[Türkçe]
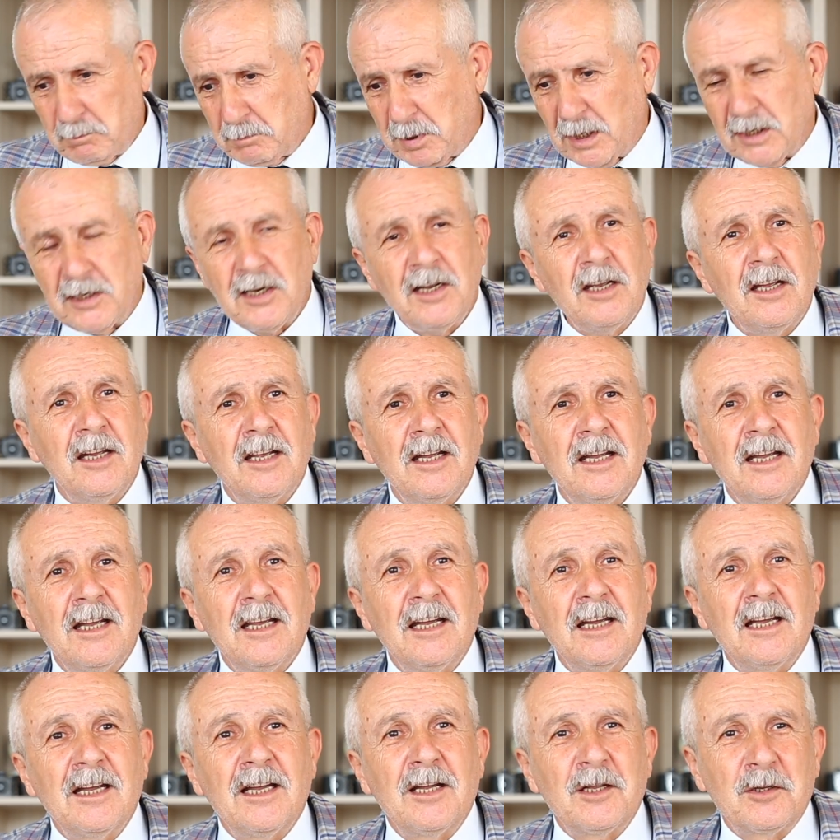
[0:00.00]
Beni
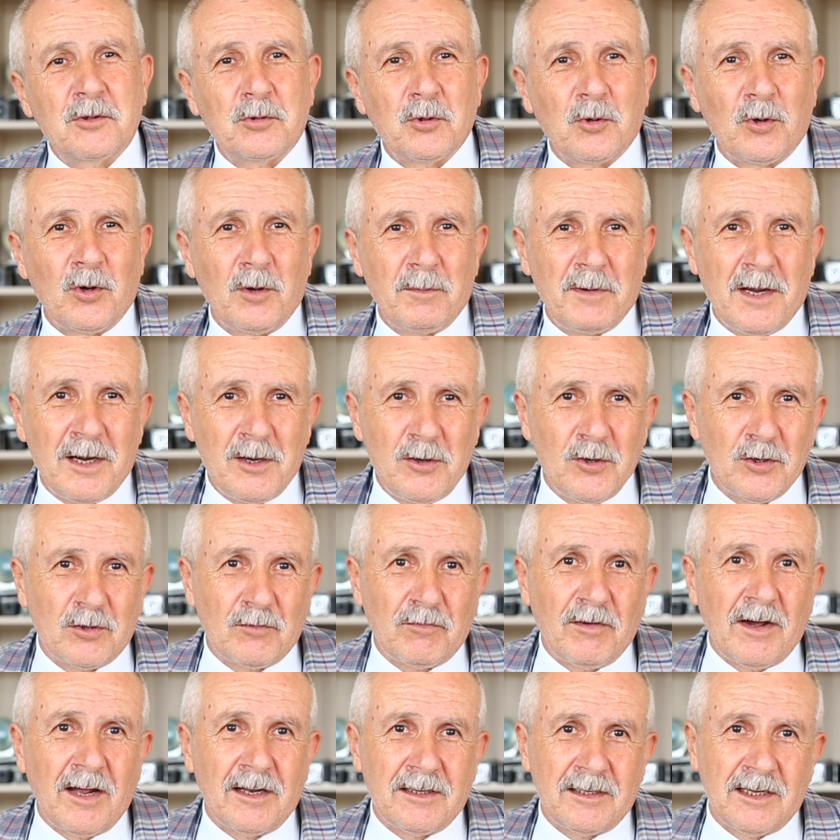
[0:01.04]
Tuğrul Bey
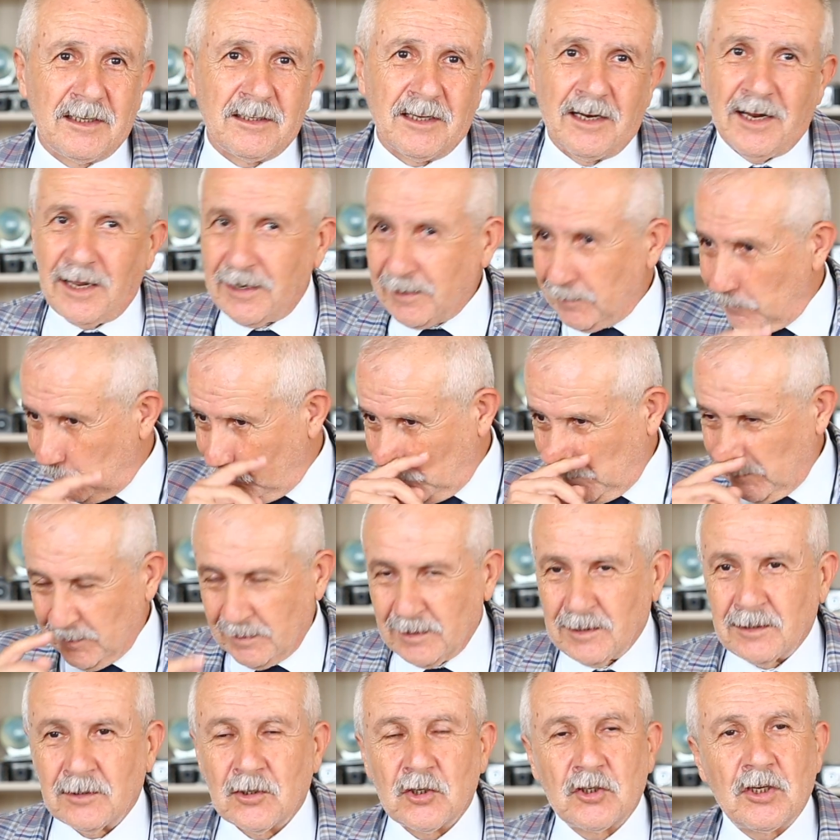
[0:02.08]
lütfen dediler.
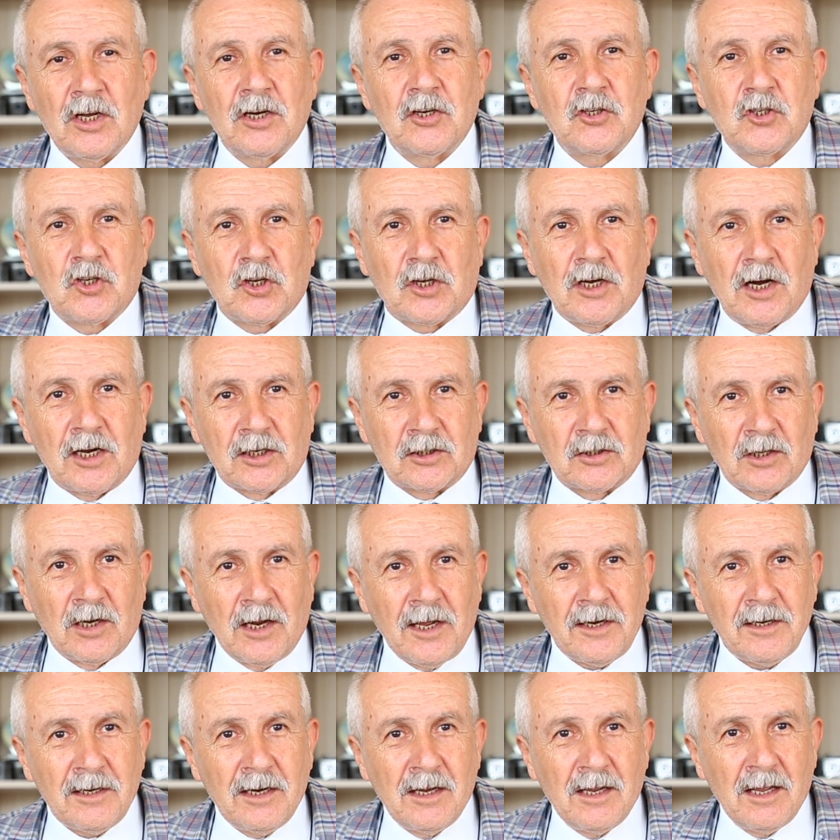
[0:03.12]
Dışarı
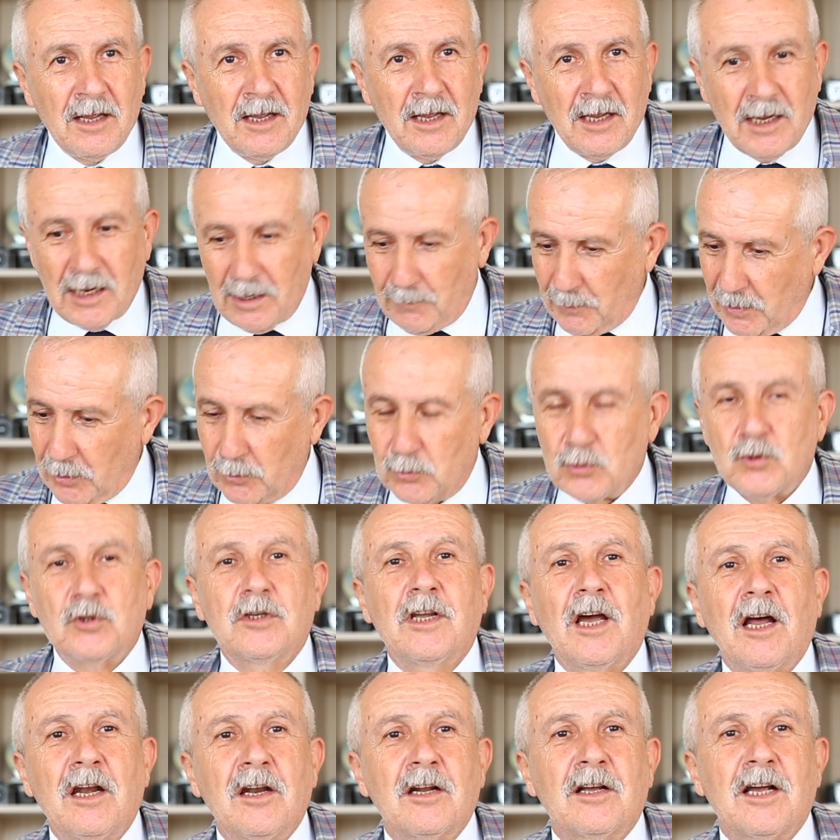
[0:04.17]
çıkarttılar. Hemen
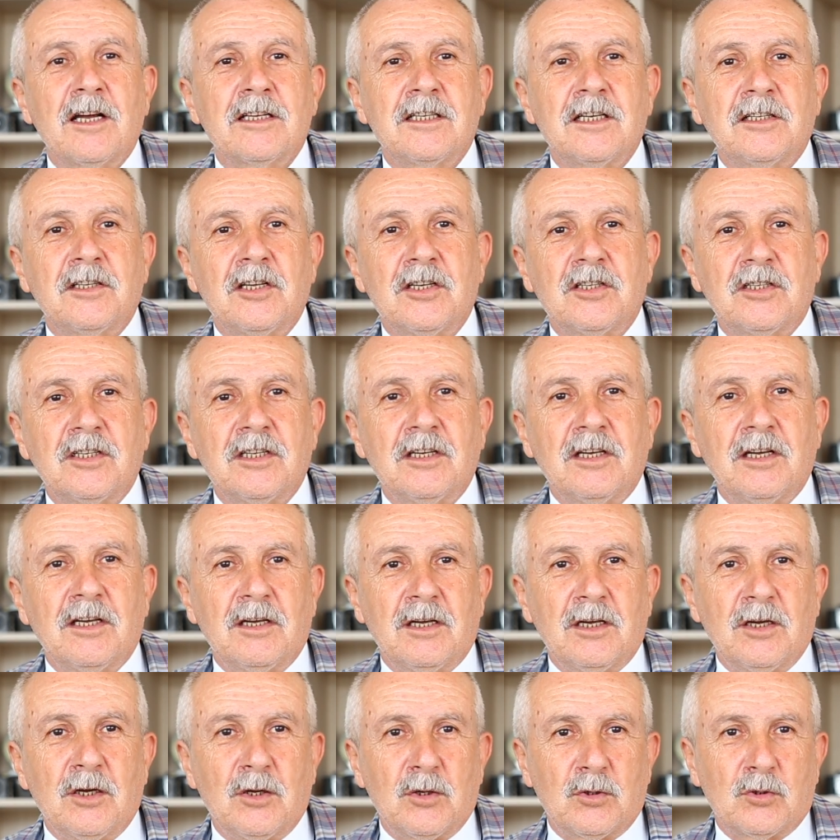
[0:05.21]
Rüzgarlı gazetesi
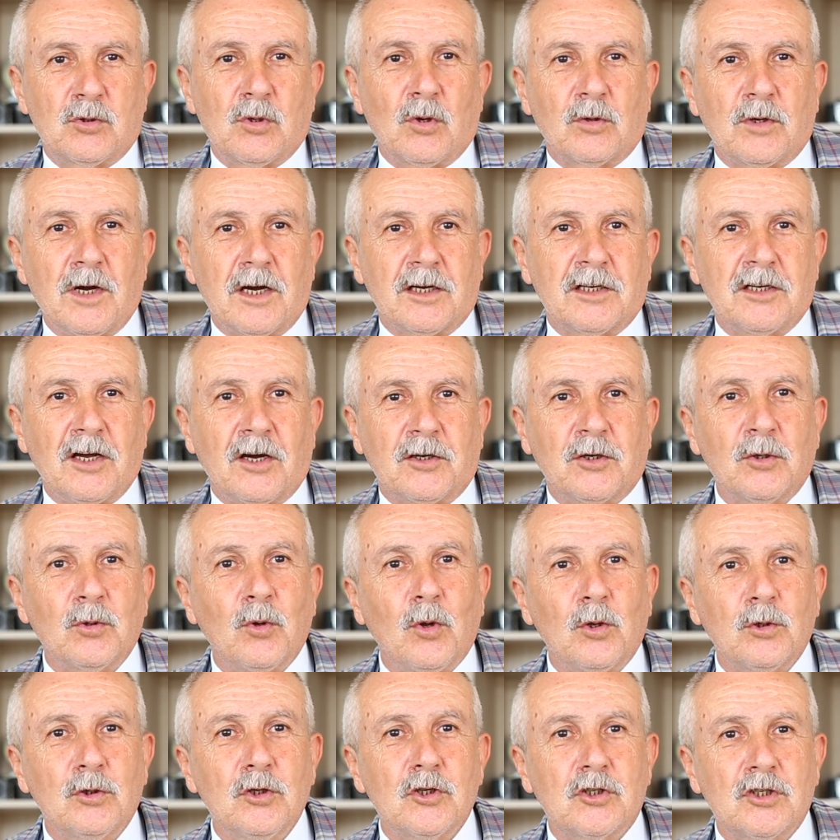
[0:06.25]
e, sokak yakın
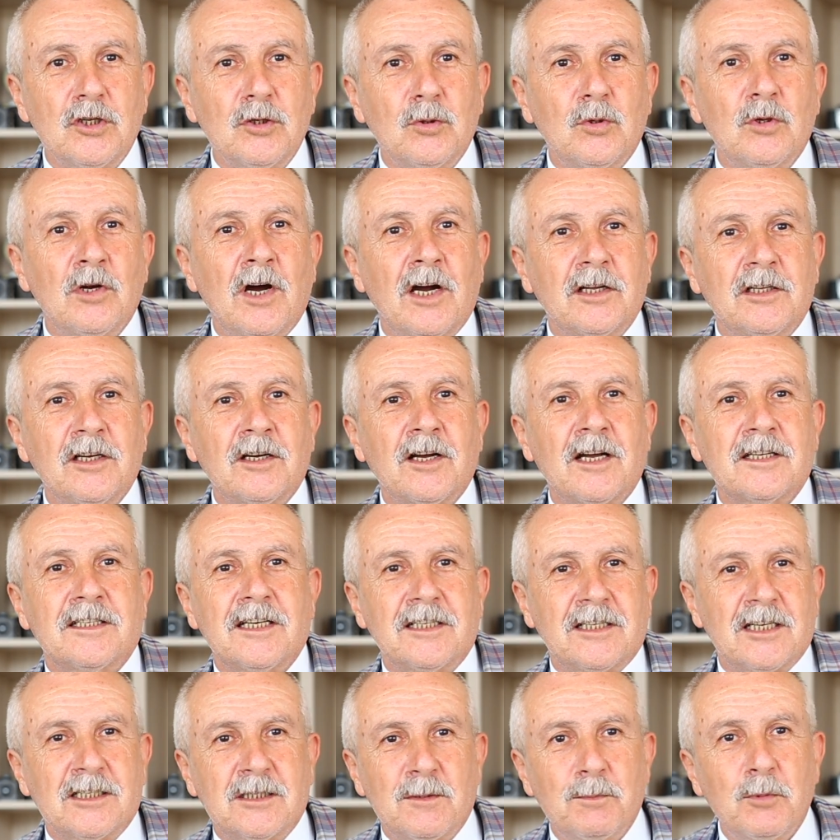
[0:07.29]
olduğu için Günaydın
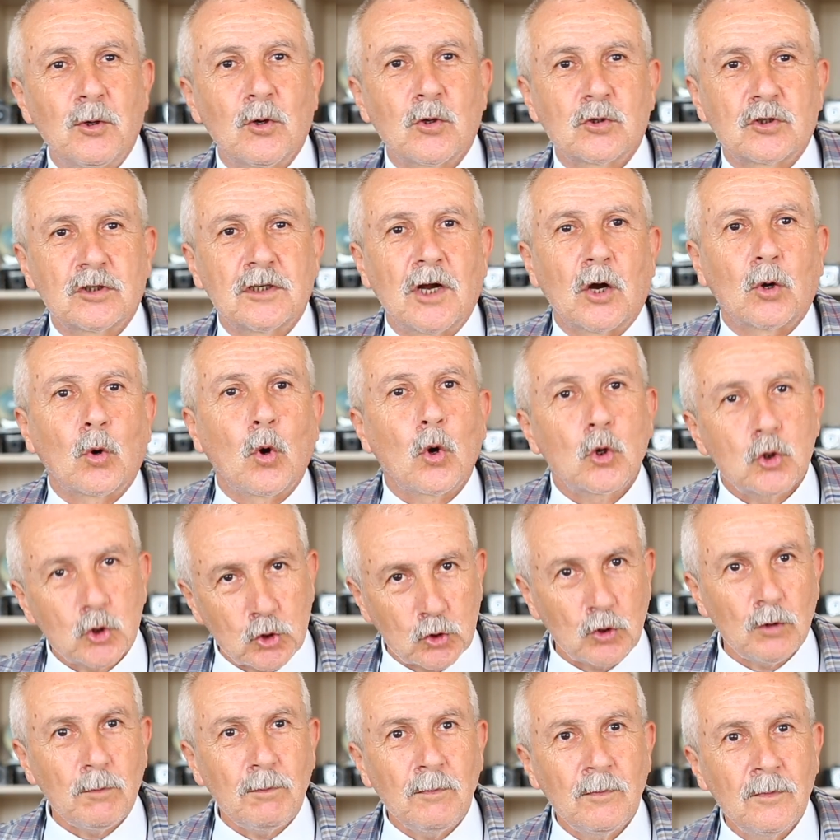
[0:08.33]
gazetesi bürosuna
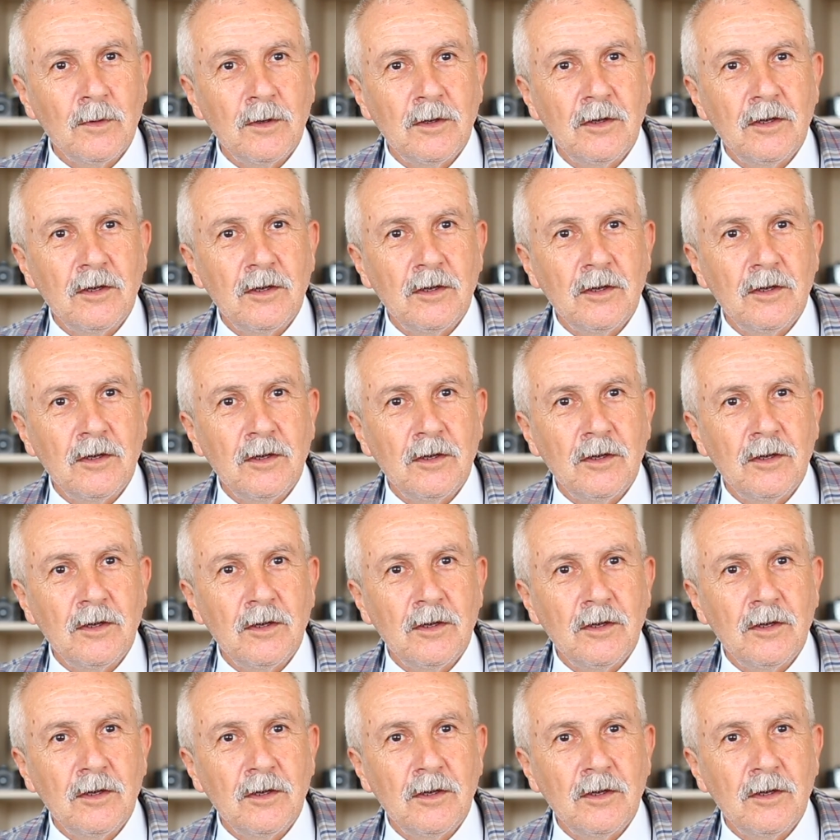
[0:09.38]
koştum.